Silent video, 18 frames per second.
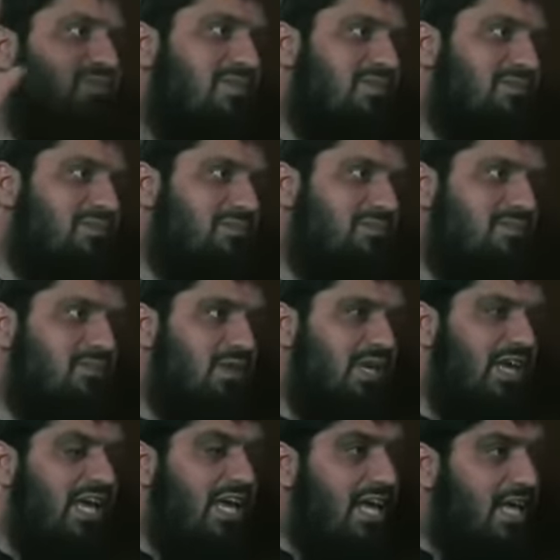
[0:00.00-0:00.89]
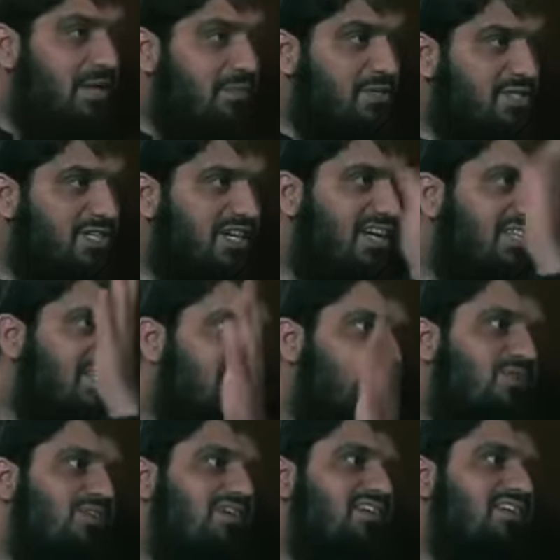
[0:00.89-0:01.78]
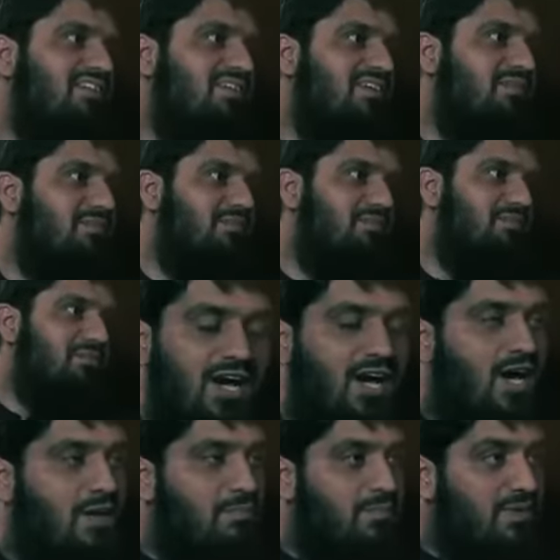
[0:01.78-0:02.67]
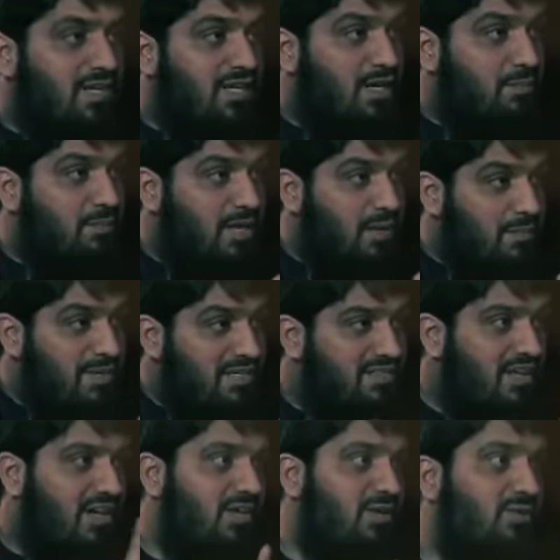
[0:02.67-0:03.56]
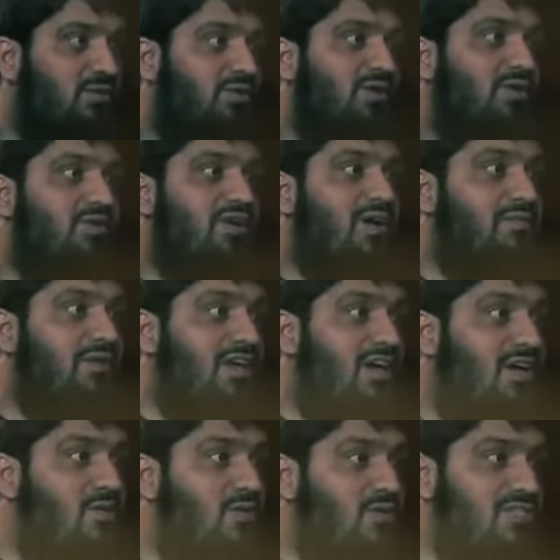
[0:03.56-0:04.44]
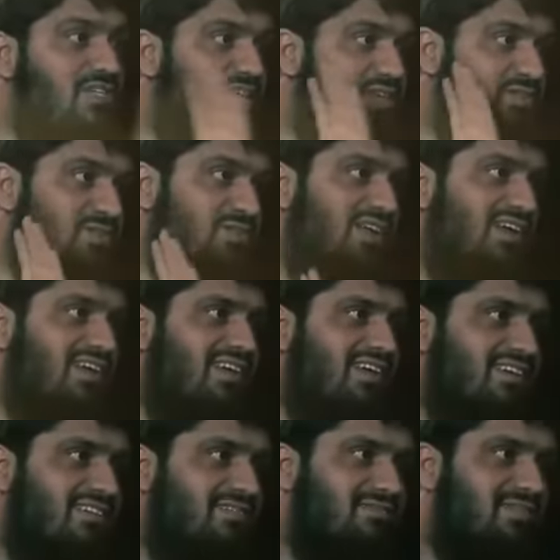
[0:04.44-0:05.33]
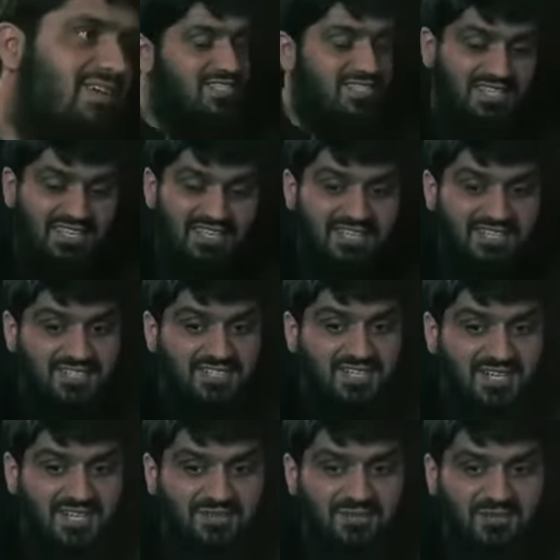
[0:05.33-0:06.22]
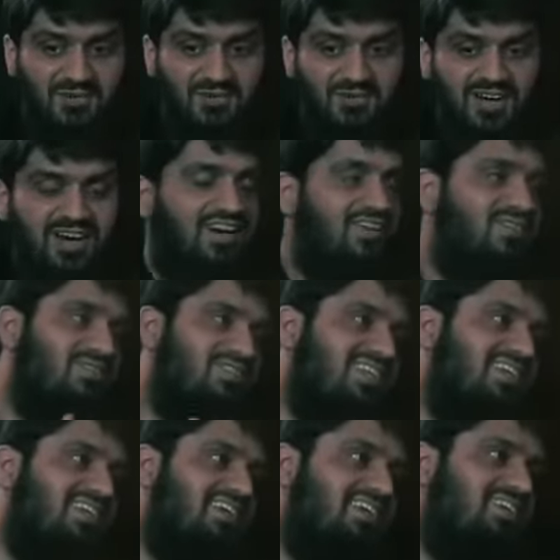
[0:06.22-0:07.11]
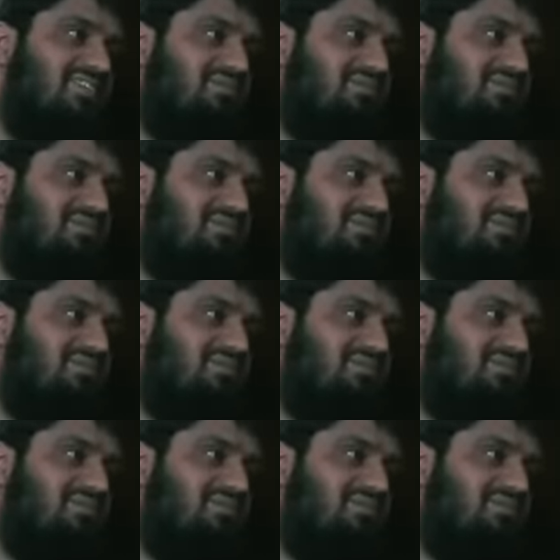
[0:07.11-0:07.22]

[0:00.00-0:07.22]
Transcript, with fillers: नहीं एक भी शिकायत का मौका नहीं दिया आप पर कब कभी तारी हो गई और आपकी आंखों से आंसू निकल आए हज़रत खदीजा की वो हार को देख